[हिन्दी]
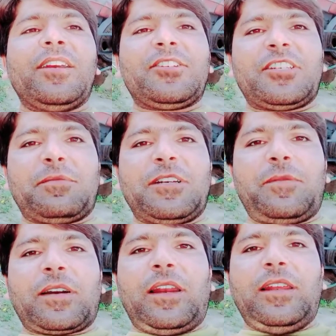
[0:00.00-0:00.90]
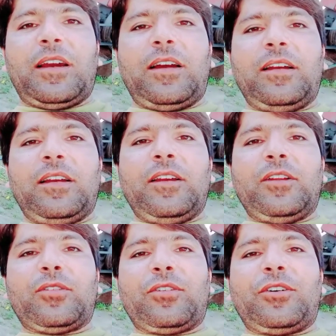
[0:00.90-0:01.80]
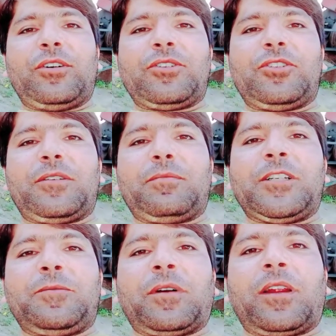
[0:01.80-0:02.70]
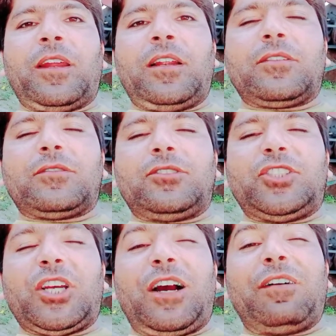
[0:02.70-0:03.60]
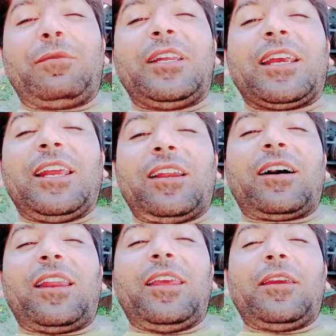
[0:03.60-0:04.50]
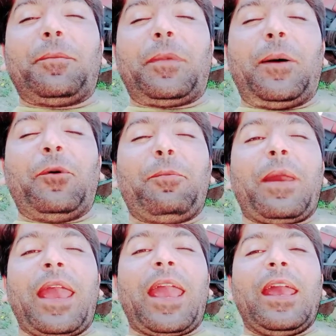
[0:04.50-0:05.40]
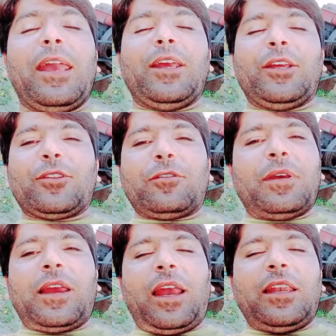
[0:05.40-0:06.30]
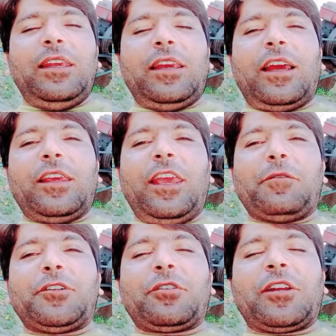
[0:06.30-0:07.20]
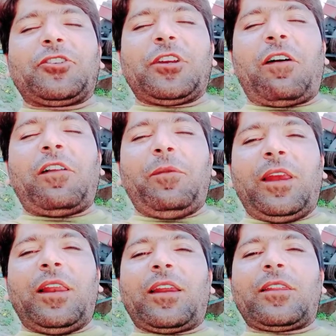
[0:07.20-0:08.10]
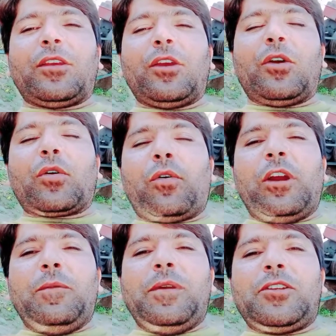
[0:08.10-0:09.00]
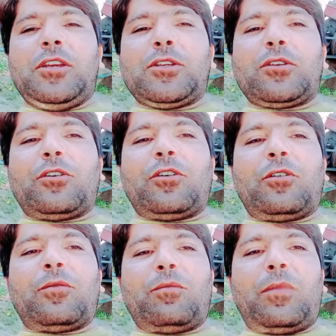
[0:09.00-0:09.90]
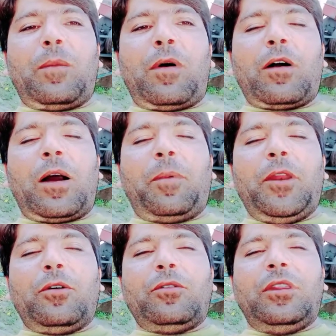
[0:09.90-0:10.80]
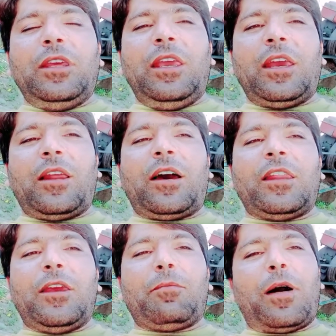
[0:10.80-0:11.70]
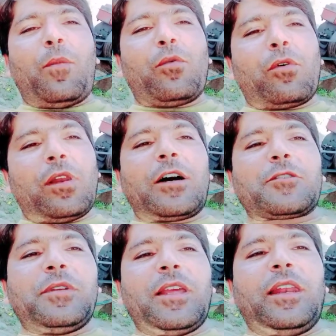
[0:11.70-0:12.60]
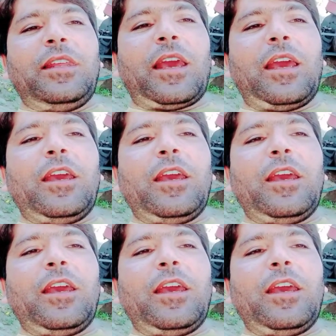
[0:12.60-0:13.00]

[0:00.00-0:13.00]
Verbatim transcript: चम्मच पकड़ लिया तो चम्मच पकड़ के ना चावल मुझे खिला रही मामू मैं मैं कह ठीक है ये मुझे जो है चावल भी खिला रही थी कोई भी चीज़ हो मामा अपनी को दे या ना दे मामों को लाजमी देनी है